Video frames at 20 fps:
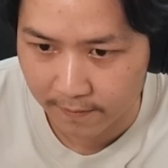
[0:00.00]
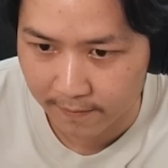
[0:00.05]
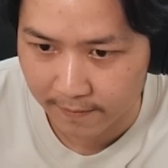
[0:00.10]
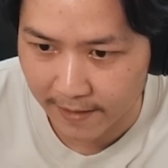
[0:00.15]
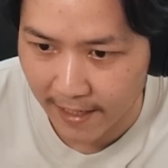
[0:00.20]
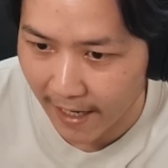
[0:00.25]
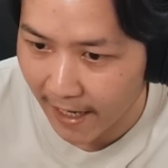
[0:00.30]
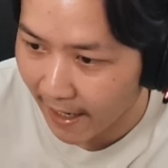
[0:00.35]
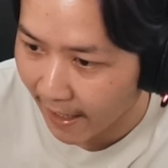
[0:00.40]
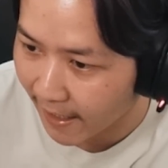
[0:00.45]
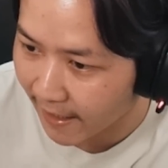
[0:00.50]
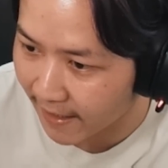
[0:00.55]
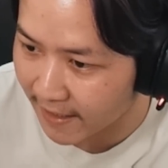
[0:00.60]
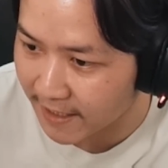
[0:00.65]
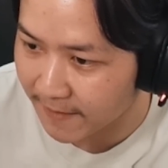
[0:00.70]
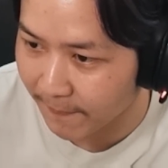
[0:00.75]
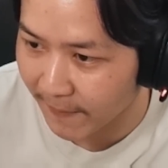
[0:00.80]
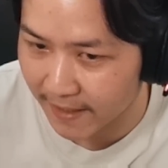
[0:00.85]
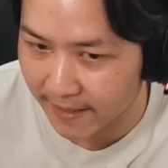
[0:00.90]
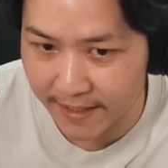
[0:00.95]
Galak kan
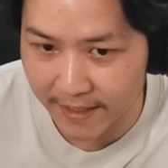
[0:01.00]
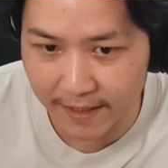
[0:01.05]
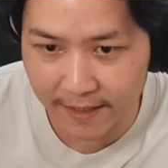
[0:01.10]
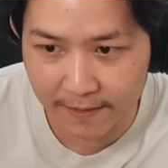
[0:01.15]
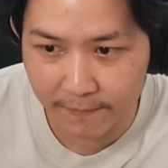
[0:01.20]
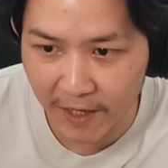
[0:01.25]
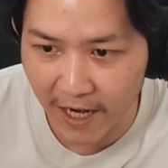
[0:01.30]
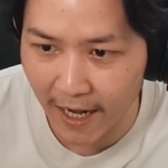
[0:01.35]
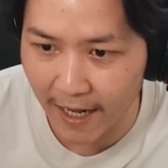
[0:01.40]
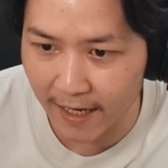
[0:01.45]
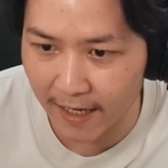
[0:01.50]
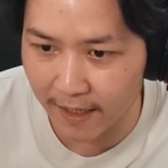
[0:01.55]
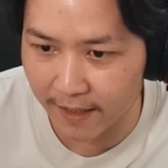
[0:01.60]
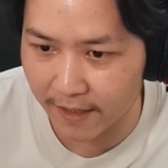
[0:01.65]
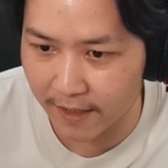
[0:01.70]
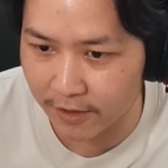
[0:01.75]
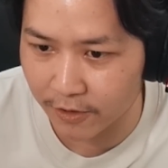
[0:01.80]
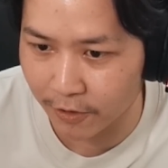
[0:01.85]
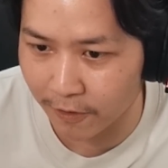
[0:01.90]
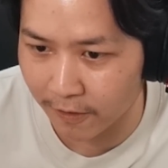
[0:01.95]
guys, Persik galak
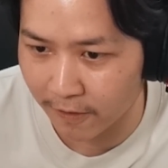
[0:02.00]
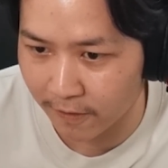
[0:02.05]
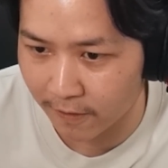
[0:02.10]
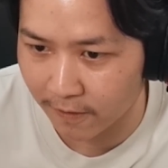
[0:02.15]
dia cok.